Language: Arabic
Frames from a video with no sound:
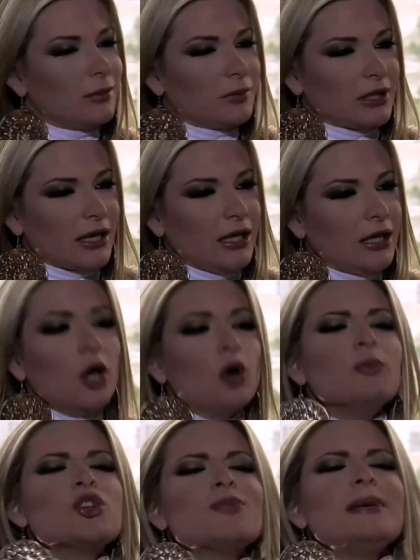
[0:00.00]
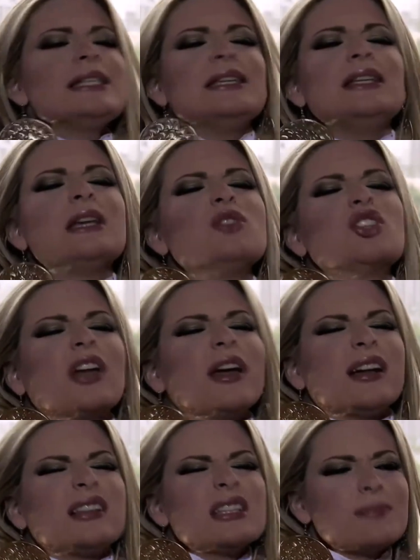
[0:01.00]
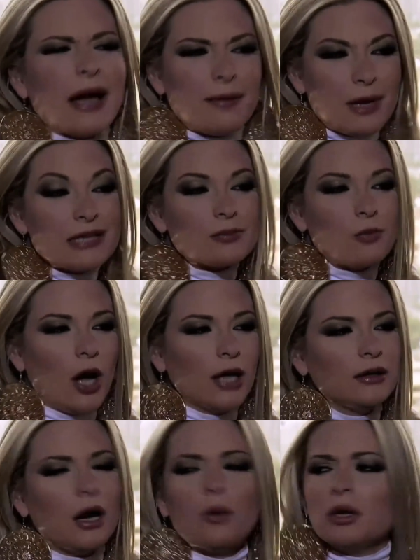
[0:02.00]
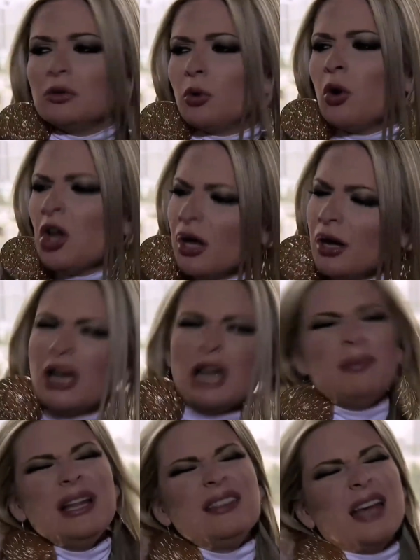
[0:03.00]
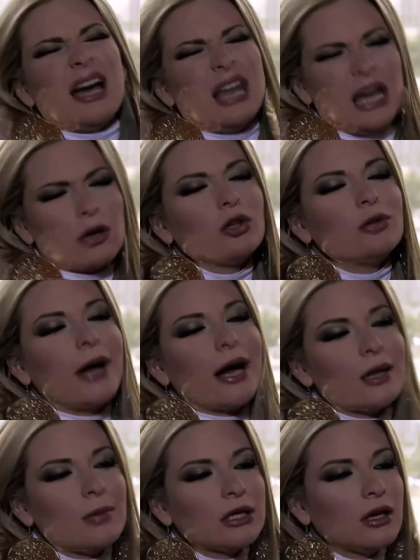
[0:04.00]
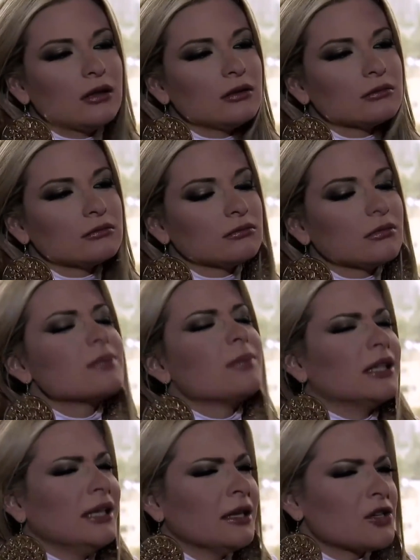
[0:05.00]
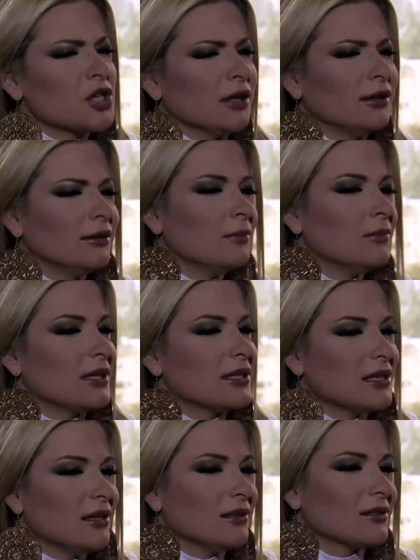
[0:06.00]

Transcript: بتكرهيه ومش بس انك مش طايقه تسمعي باسمه حتى او انه آه، قبلتي على هالخطبه على مضض بس بعدين رجعت ندمت كثير